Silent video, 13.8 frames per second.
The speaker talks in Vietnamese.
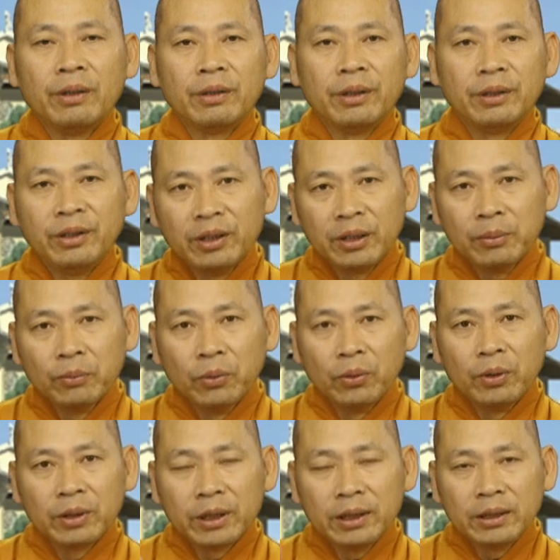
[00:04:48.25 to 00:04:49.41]
thì những cái
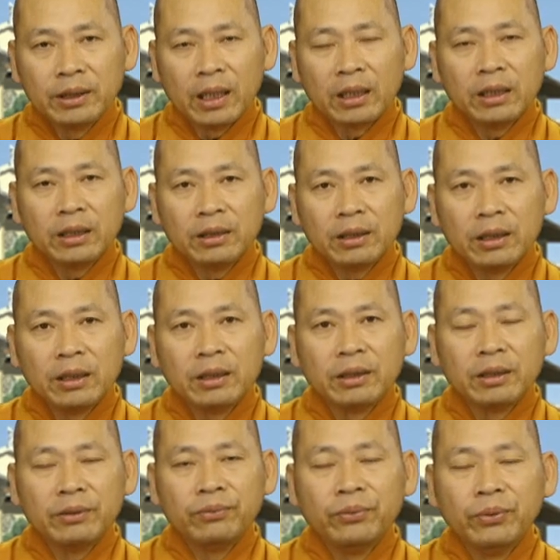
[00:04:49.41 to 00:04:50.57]
buồn cái giận cái hờn
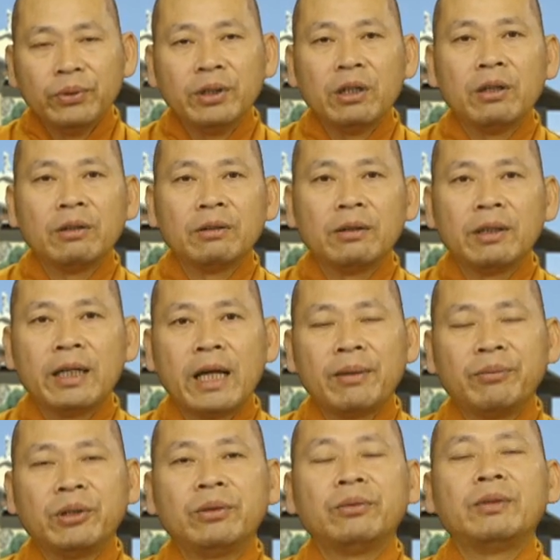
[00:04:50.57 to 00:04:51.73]
cái vui đó nó
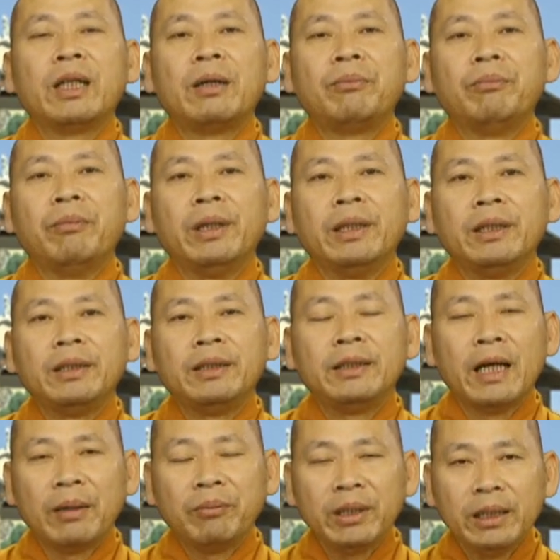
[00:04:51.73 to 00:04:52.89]
làm cho chúng ta bị
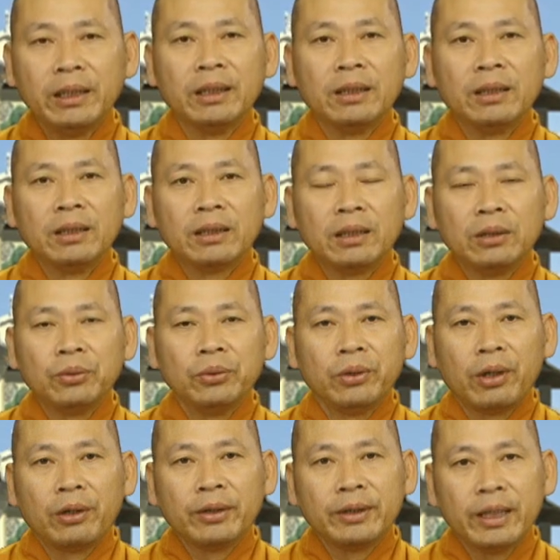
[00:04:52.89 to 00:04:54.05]
giảm đi cái tuổi
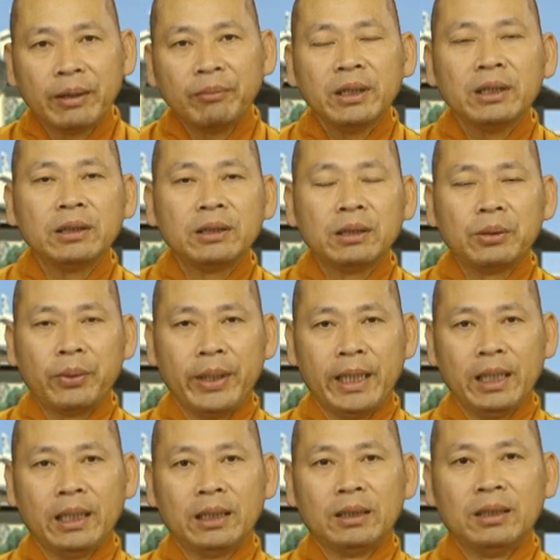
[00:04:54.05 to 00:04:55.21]
thọ giảm đi cái sức
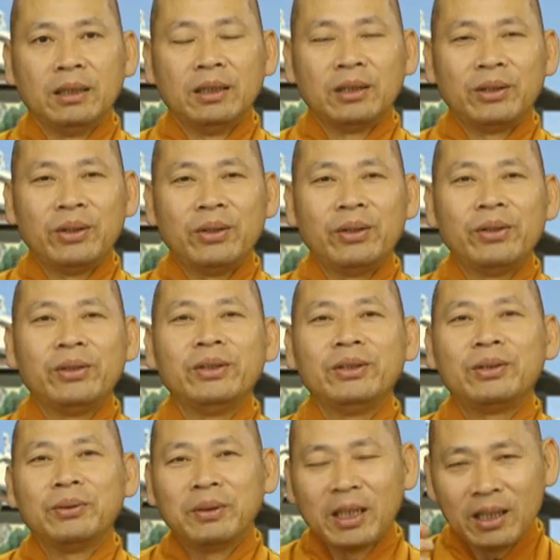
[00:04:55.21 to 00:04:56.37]
khỏe
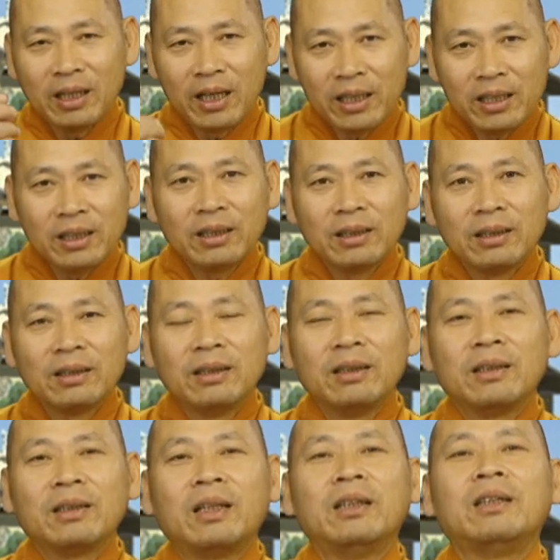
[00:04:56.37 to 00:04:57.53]
rồi chúng ta lấy
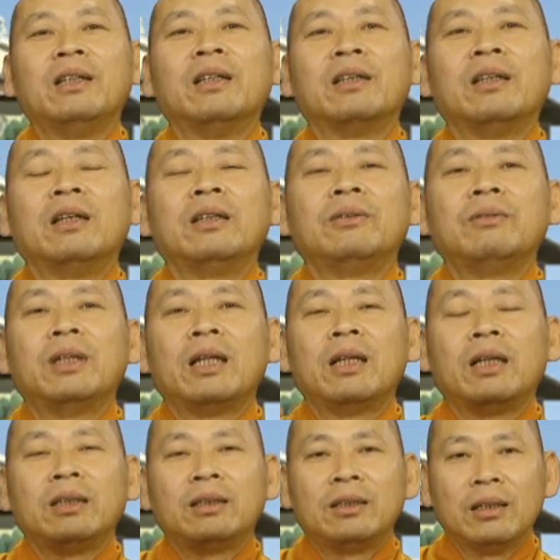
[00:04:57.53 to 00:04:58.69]
cái tiền đó chúng ta
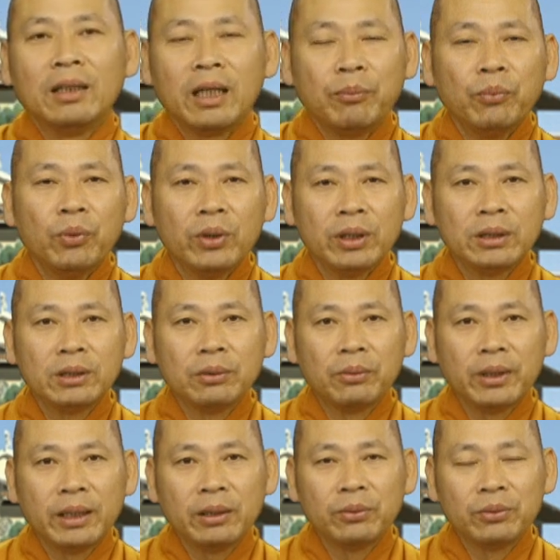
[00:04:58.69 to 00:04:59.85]
lại trở lại mua cái sức
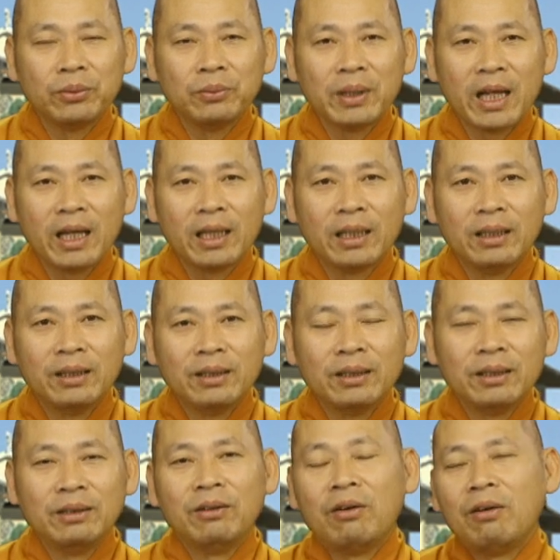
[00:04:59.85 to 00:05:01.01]
khỏe của chúng ta
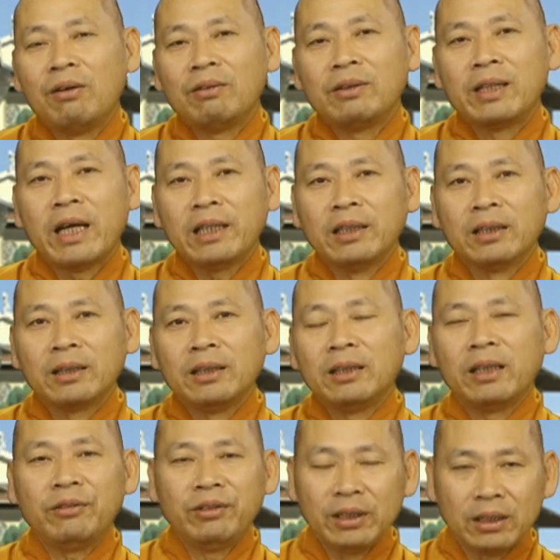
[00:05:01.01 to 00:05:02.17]
thì nó trái ngược đi
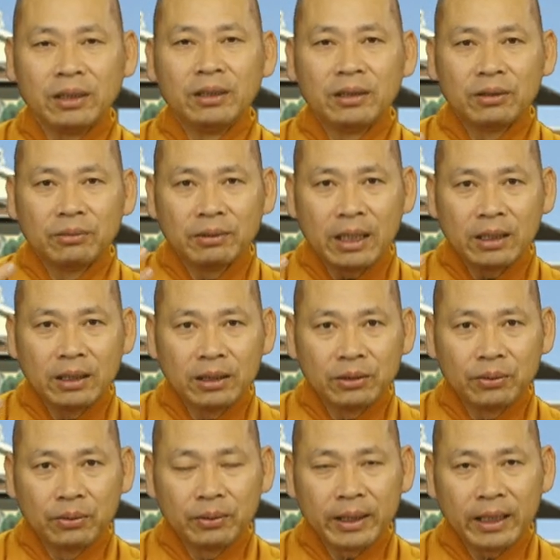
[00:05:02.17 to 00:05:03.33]
thay vì chúng ta nên
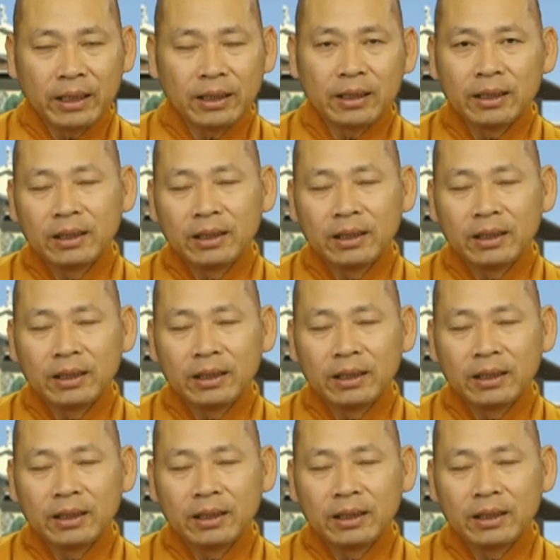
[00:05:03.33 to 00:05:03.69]
cố gắng